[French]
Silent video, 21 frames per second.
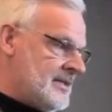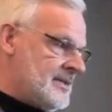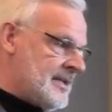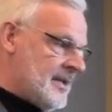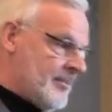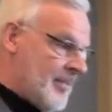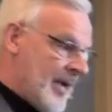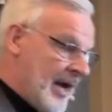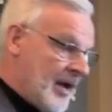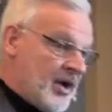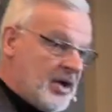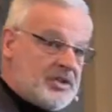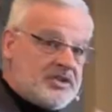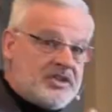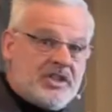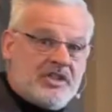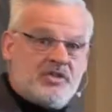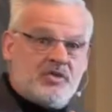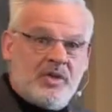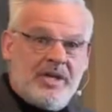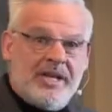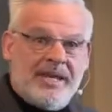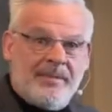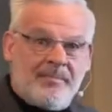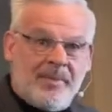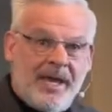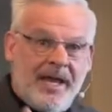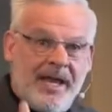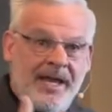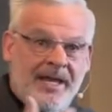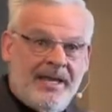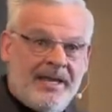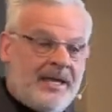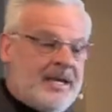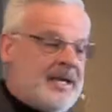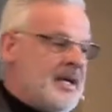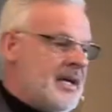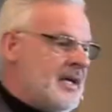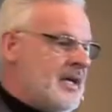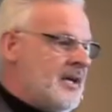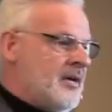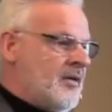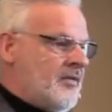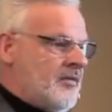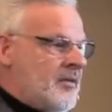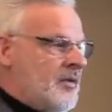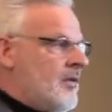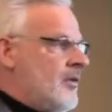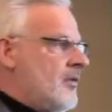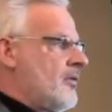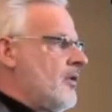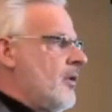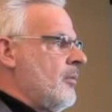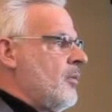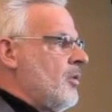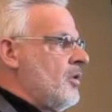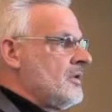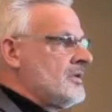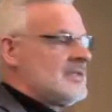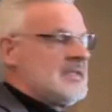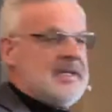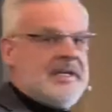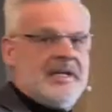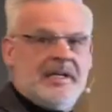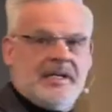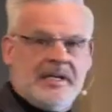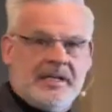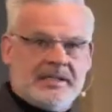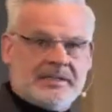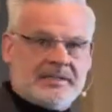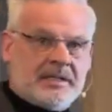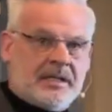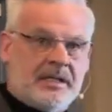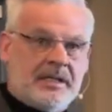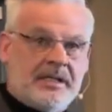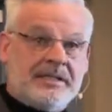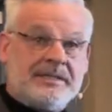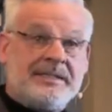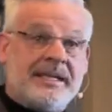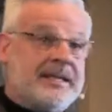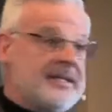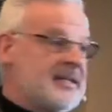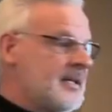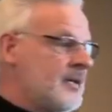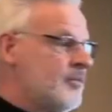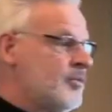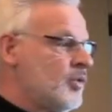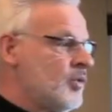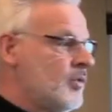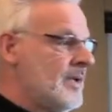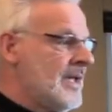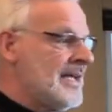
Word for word: Ces paroles, Jésus les prend et on va, commencer il se les attribue.